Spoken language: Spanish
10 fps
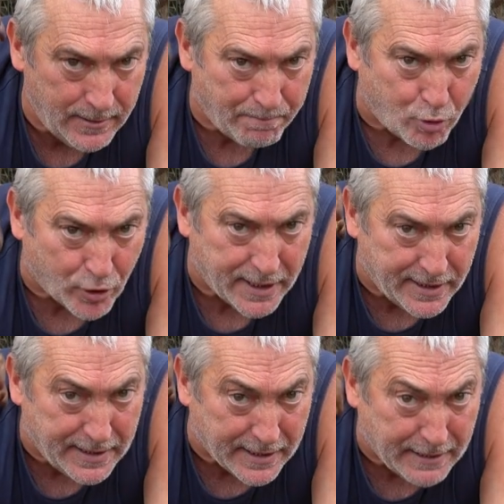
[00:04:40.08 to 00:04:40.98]
Porque
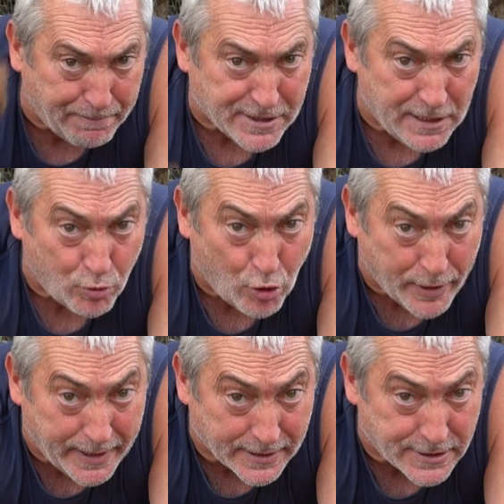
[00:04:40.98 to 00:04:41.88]
tiene cepas
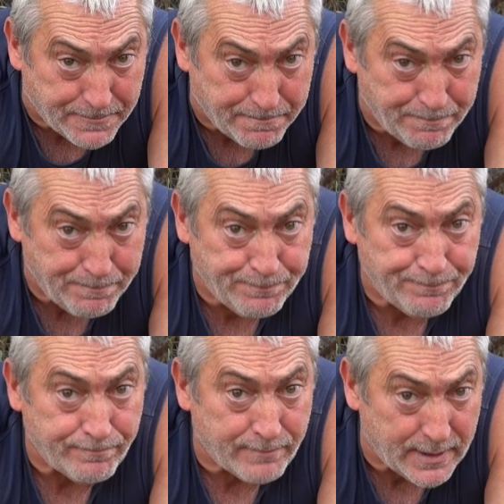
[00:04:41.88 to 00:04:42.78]
inmunógenas,
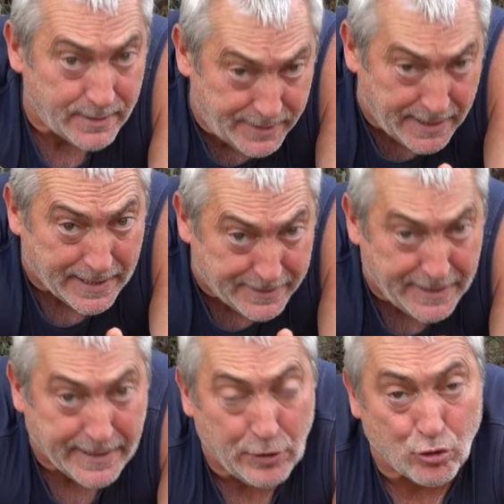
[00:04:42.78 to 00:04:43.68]
tiene
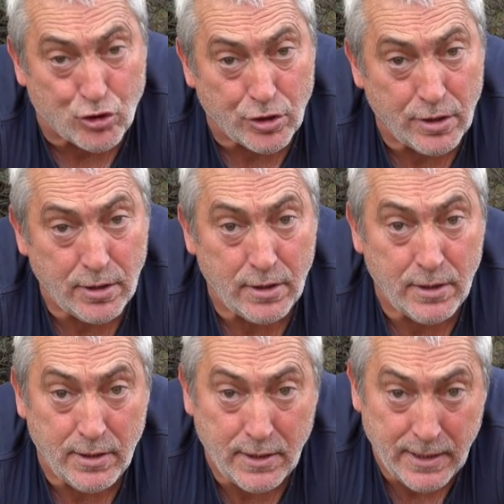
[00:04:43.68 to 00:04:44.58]
antígenos
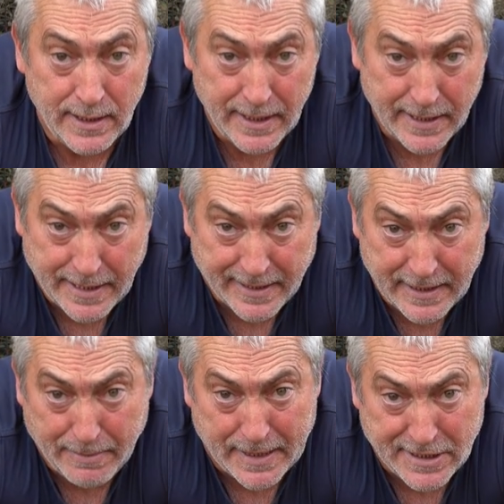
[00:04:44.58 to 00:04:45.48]
que
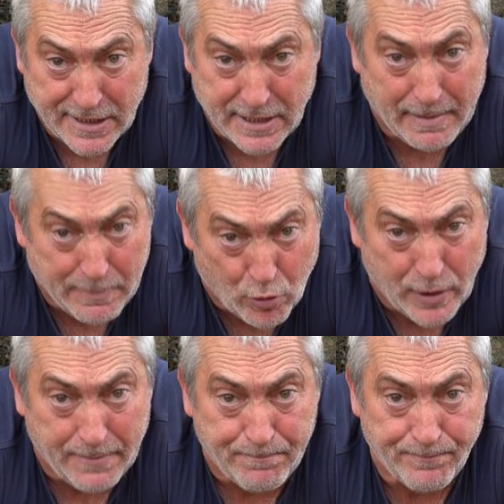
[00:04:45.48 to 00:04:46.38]
activan el sistema
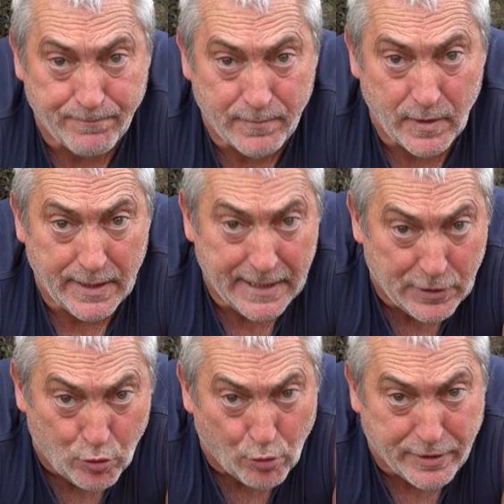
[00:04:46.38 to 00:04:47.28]
inmune,
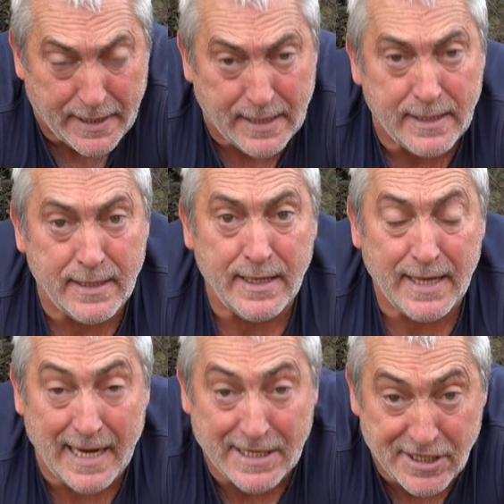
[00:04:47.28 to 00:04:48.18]
inducen
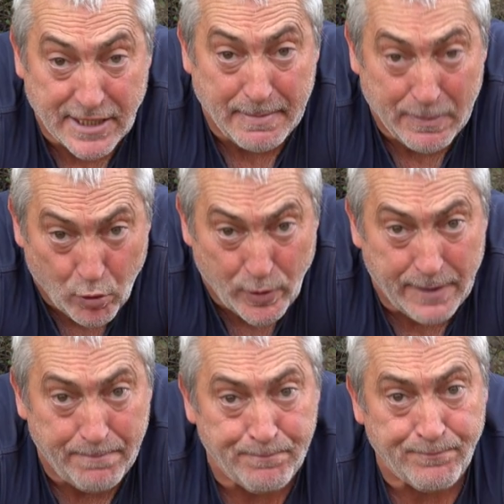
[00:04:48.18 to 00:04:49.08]
al sistema inmune
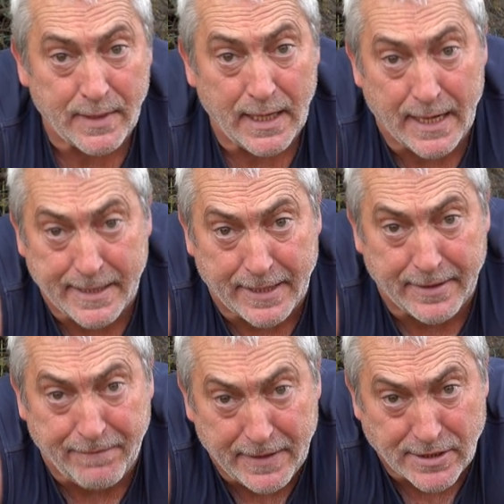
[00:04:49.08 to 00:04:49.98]
a crear
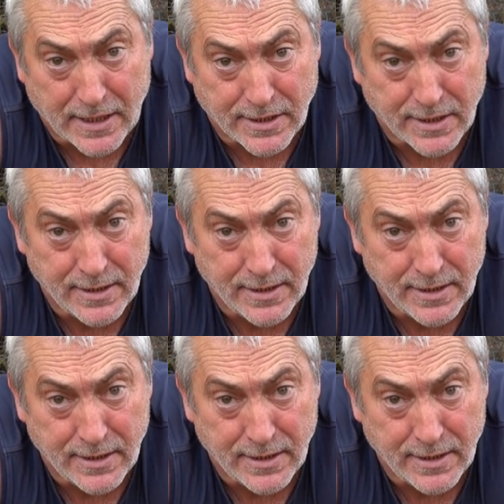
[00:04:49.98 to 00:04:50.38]
defensas,